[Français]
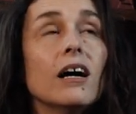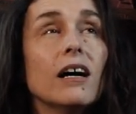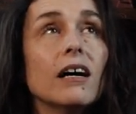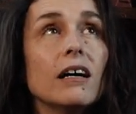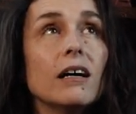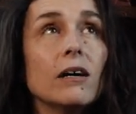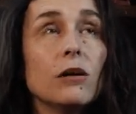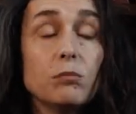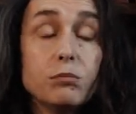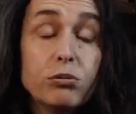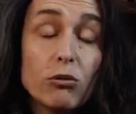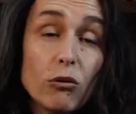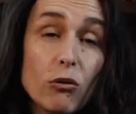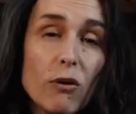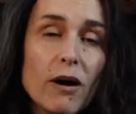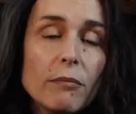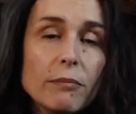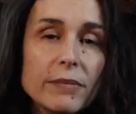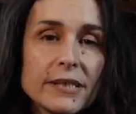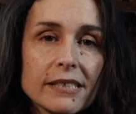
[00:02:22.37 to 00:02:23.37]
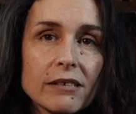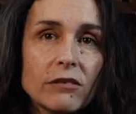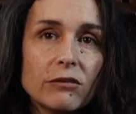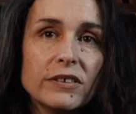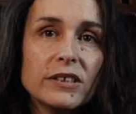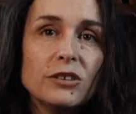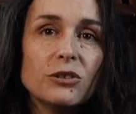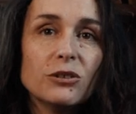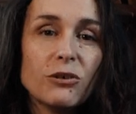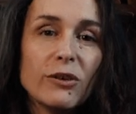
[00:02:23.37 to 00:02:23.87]
Euh, pourquoi Parce qu'en
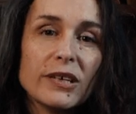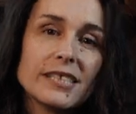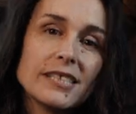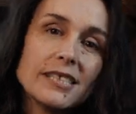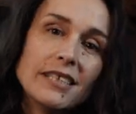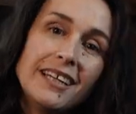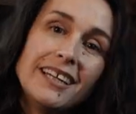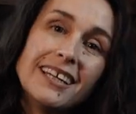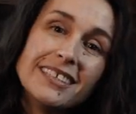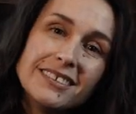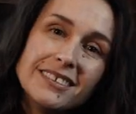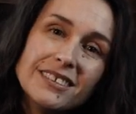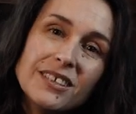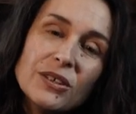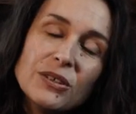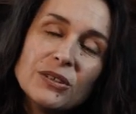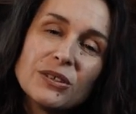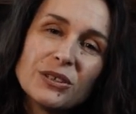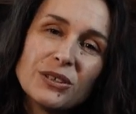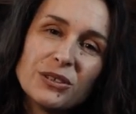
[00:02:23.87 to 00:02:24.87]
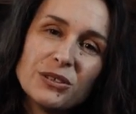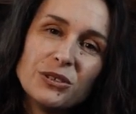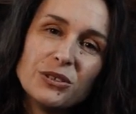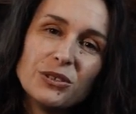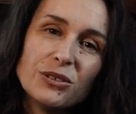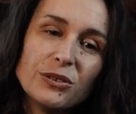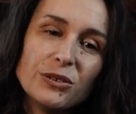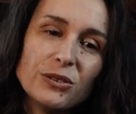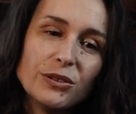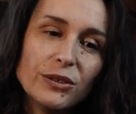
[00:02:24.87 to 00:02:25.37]
fait, je crois que c'est là-dedans que
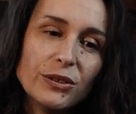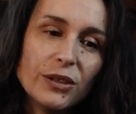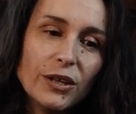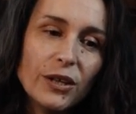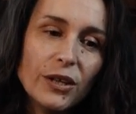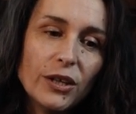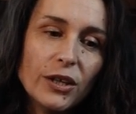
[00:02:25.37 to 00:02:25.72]
je,